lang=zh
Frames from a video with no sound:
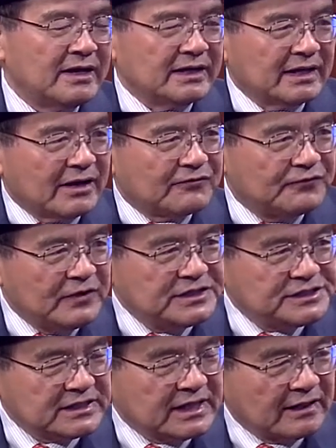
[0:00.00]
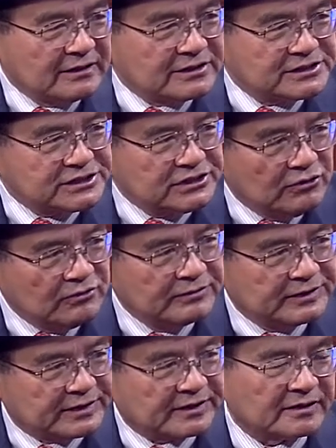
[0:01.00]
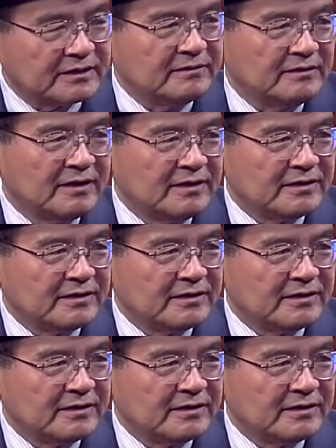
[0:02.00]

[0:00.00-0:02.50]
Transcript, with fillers: 你来分析它的修辞，